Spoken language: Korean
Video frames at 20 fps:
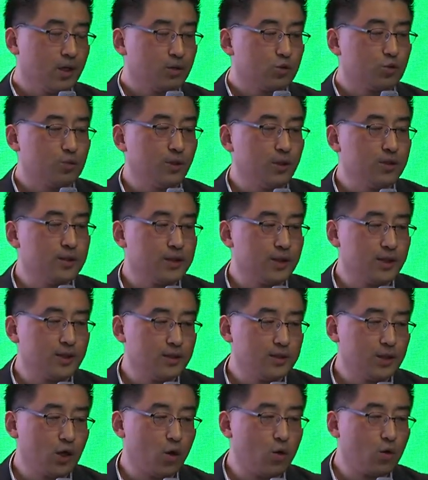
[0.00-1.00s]
두
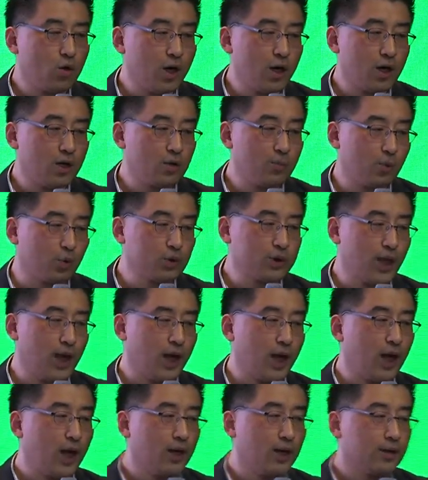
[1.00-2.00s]
번째는 성과하고
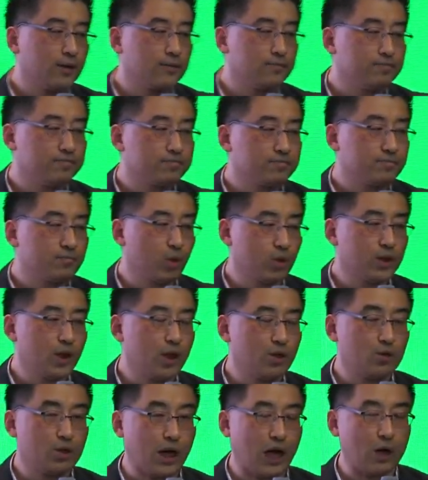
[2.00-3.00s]
보상,
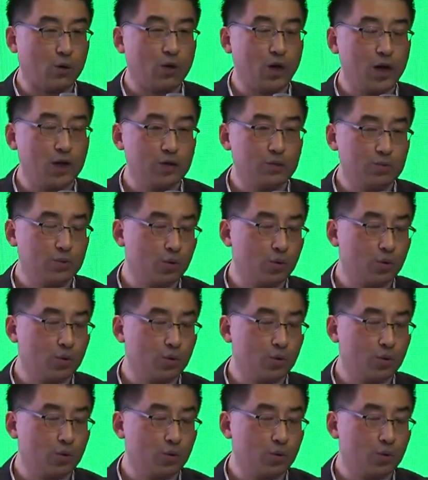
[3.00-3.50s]
보상하고 강화하는